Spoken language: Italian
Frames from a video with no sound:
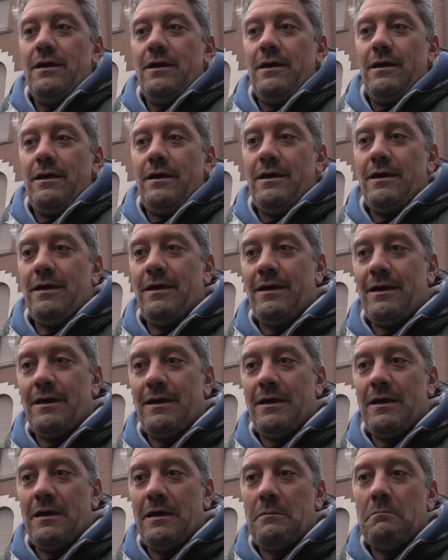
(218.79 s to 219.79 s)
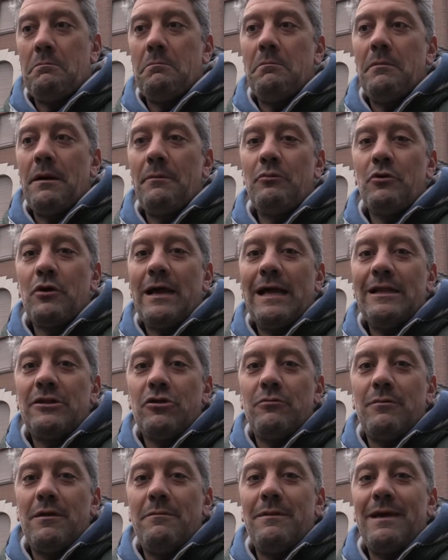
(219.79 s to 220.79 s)
eh, ma più che
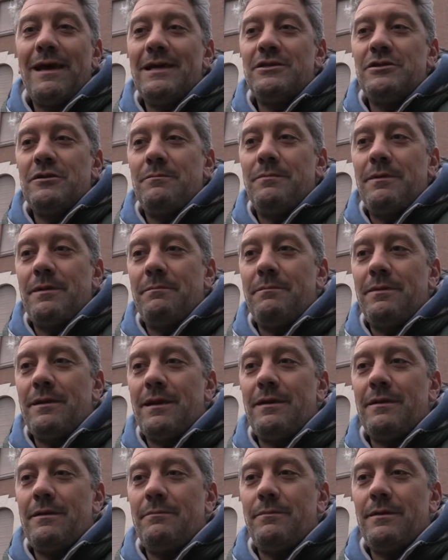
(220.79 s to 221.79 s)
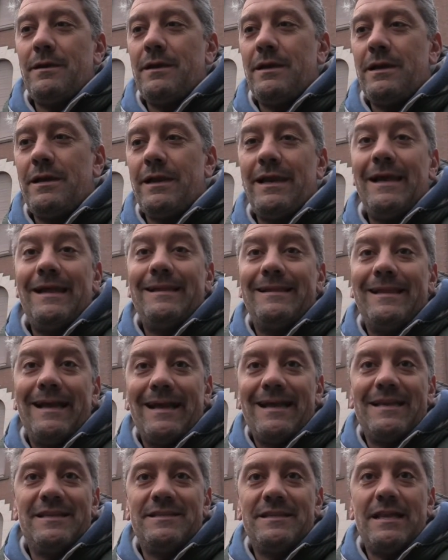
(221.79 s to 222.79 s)
altro mi piace per, per, per la
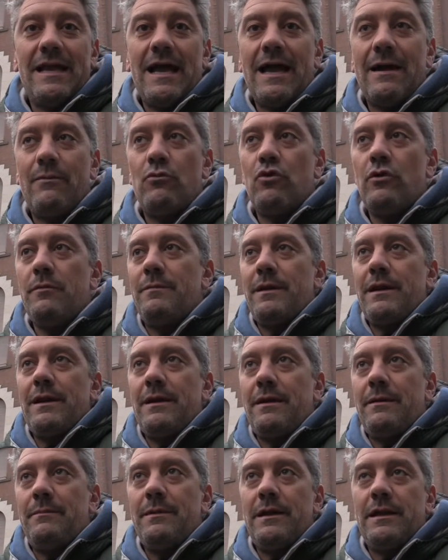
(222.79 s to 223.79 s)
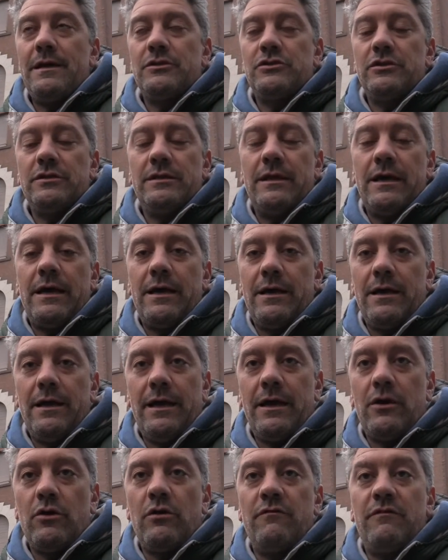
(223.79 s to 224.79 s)
realtà che siamo e per la, per la città.
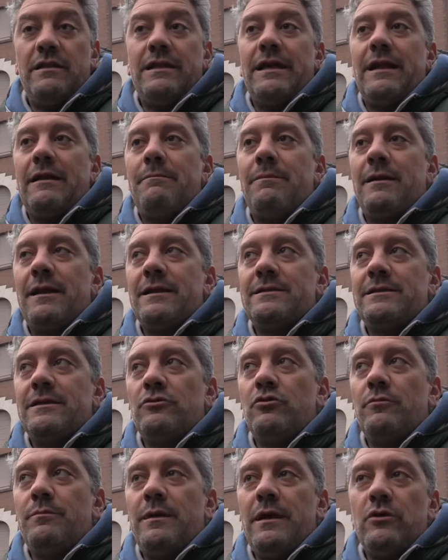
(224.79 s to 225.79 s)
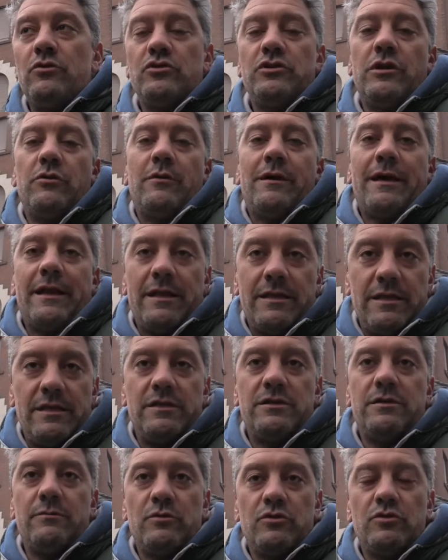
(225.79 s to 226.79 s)
Ecco, e vedere il palazzetto pieno sia una
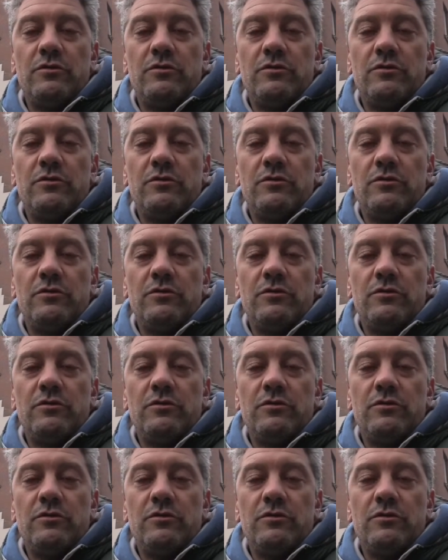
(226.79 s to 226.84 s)
grandissima